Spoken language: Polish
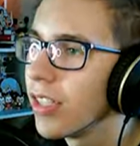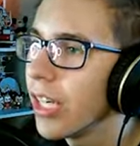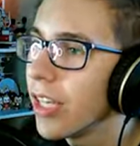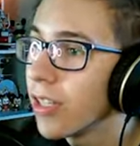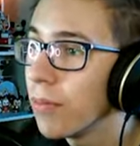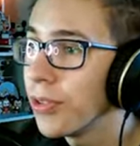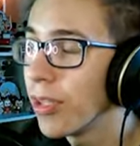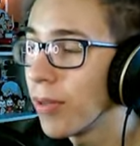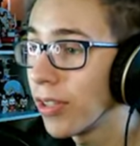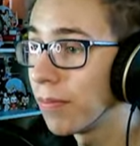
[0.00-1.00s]
Trzeba zrobić
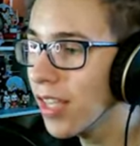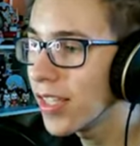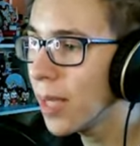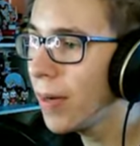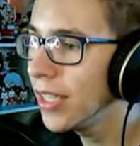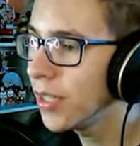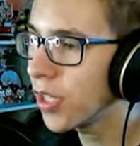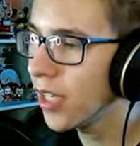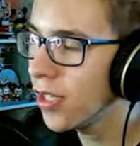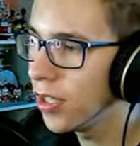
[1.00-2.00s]
sobie tą
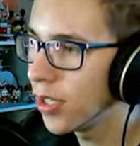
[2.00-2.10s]
zapalniczkę, czyli